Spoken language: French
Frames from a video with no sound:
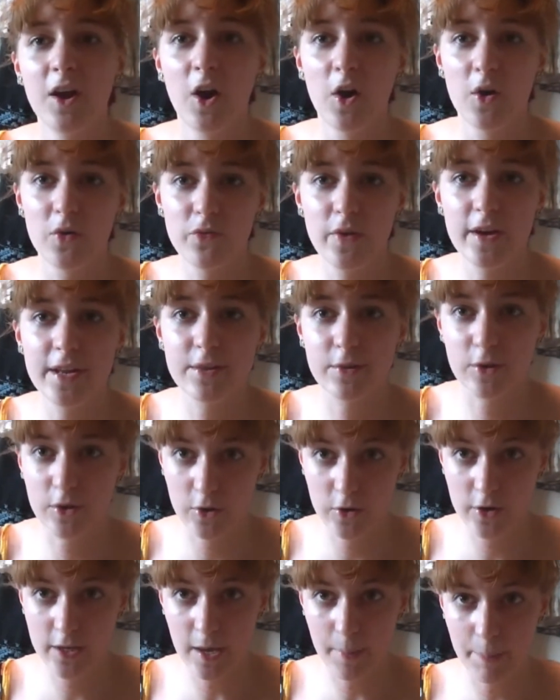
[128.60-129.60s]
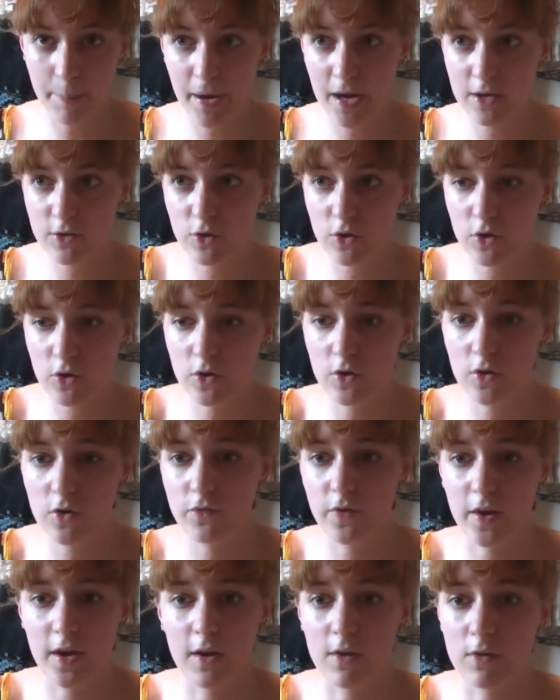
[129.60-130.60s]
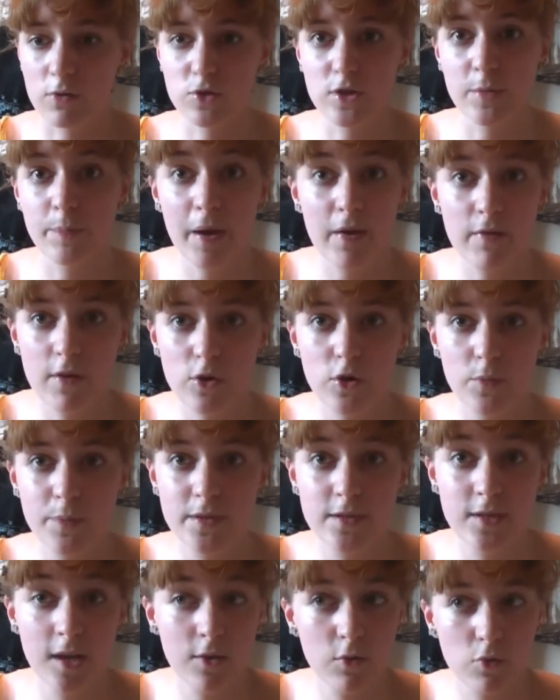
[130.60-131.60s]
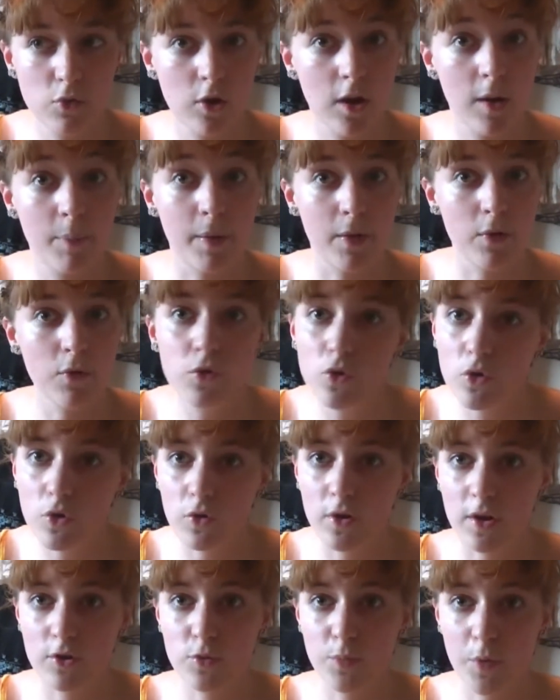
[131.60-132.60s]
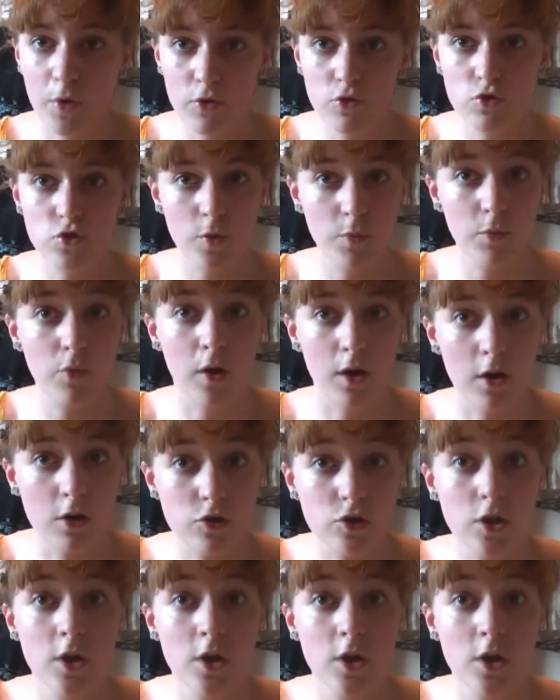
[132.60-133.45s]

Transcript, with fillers: en fait, euh, il n'y a pas de, enfin, on sait pas avoir de pizza, nous on n'en a pas eu, donc on a dû prendre du jambon à l'os